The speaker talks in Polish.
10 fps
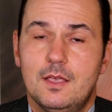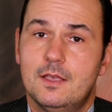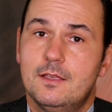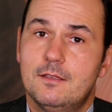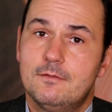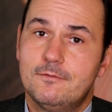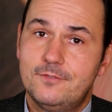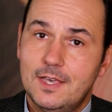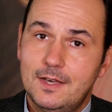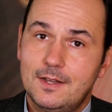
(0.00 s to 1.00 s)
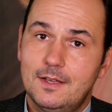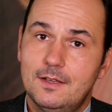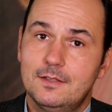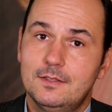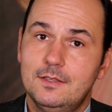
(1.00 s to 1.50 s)
E,
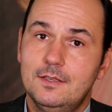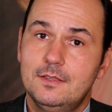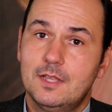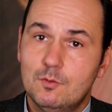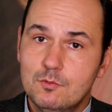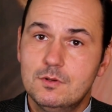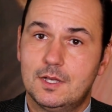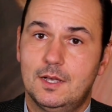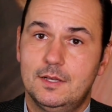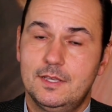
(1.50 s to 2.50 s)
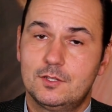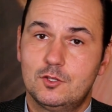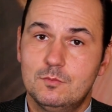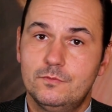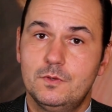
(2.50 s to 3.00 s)
wiara i nauka, jak
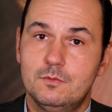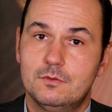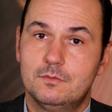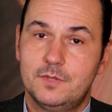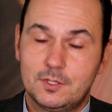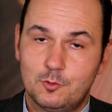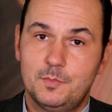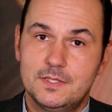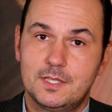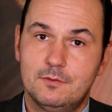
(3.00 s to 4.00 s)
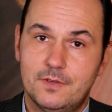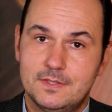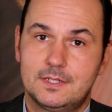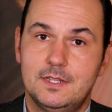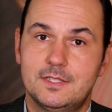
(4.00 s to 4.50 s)
to mówił, jak to pisał w
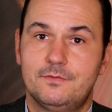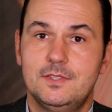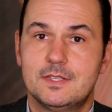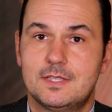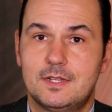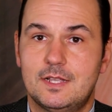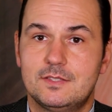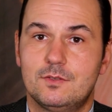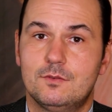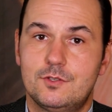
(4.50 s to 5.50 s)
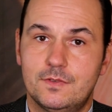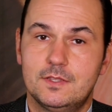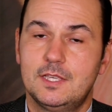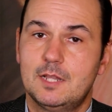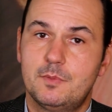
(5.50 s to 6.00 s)
encyklice Fides Ratio
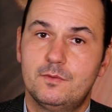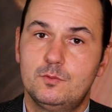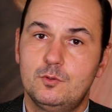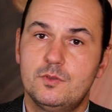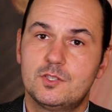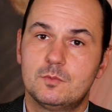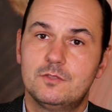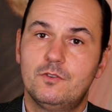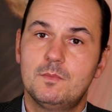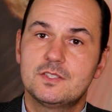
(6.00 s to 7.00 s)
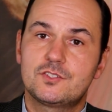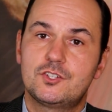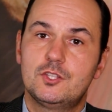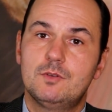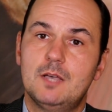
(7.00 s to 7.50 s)
święty Jan Paweł II, są dwoma
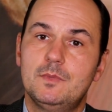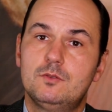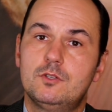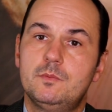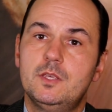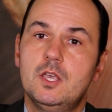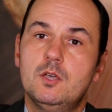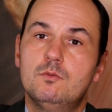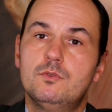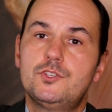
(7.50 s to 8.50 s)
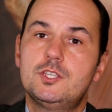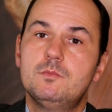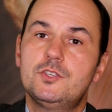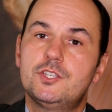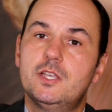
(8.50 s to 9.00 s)
skrzydłami, którymi
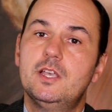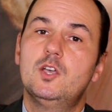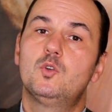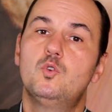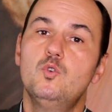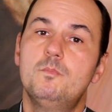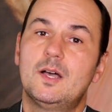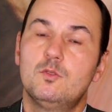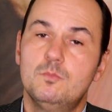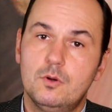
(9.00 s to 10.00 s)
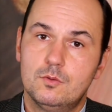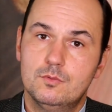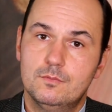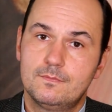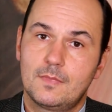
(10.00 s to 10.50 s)
unosimy się ku Panu
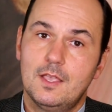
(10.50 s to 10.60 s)
Bogu.